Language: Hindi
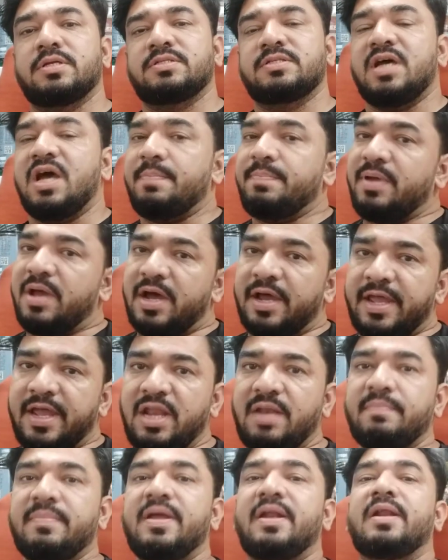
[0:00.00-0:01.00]
जहाँ पे
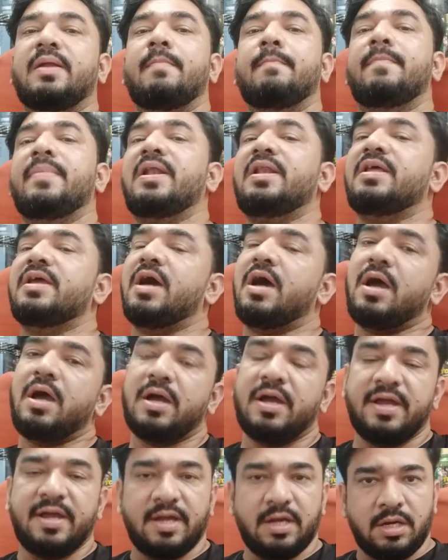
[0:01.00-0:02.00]
अगेन मैं डम्बेल या
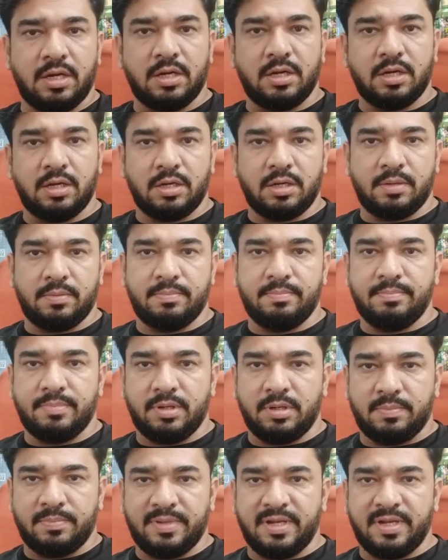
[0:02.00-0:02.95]
आ, आ,